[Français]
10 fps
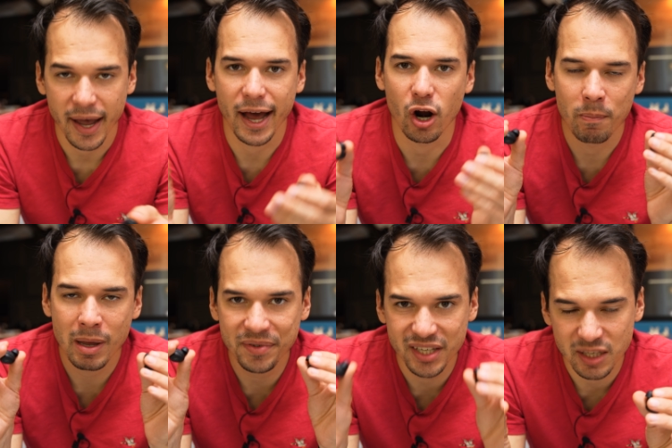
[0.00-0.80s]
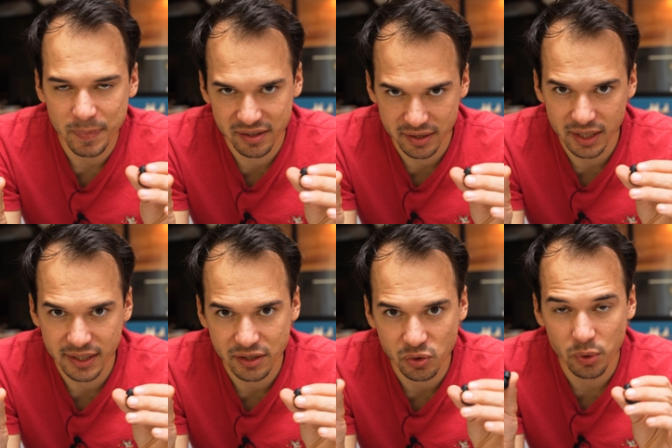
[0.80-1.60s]
Alors, même si la
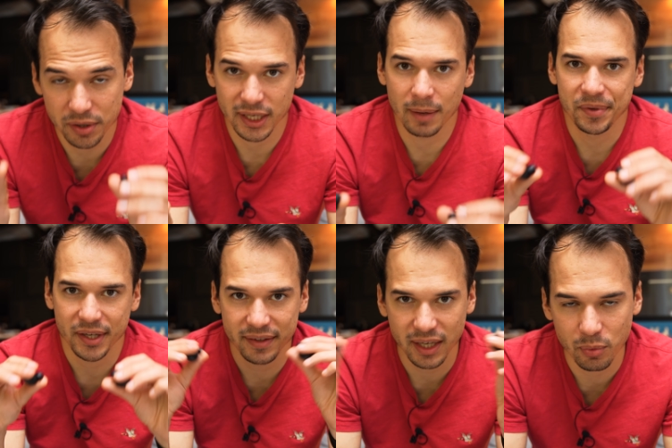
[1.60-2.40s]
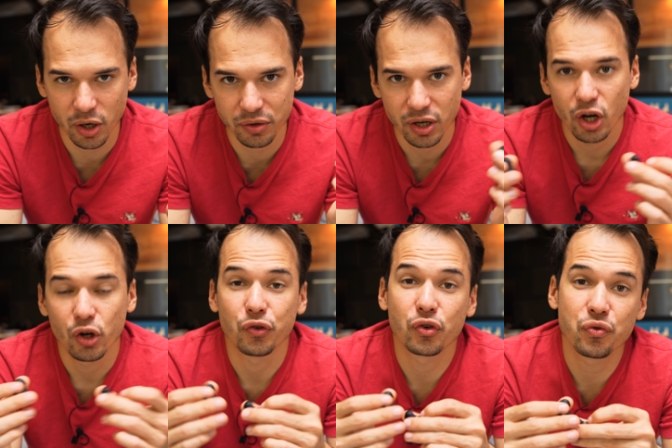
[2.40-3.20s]
spatialisation est quand même très très bonne,
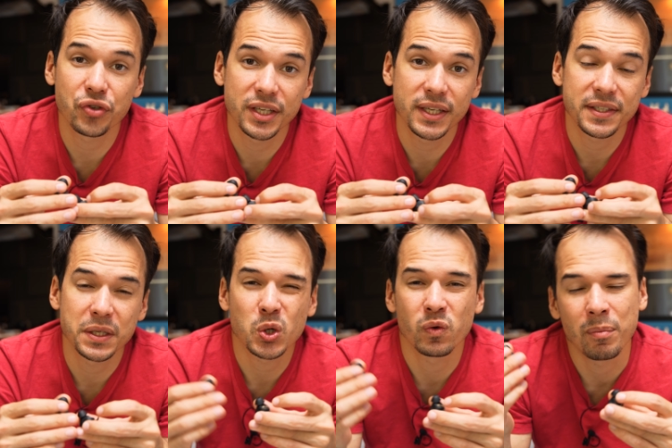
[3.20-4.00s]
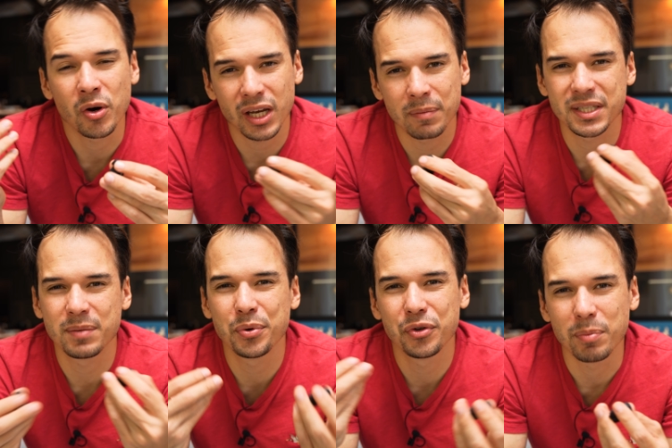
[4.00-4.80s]
ce que je vous ai dit, c'est qu'on va manquer un petit
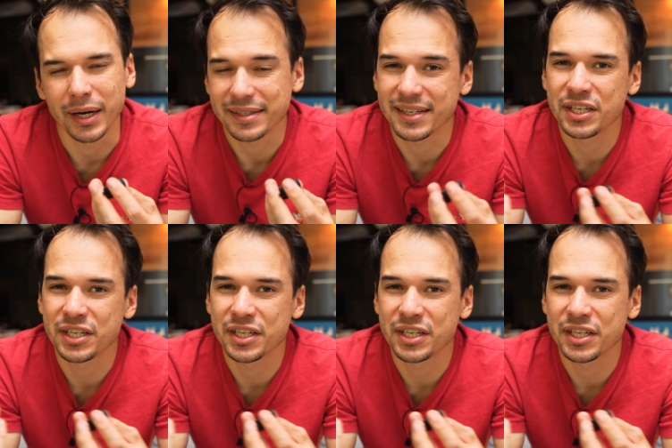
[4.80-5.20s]
peu de basse.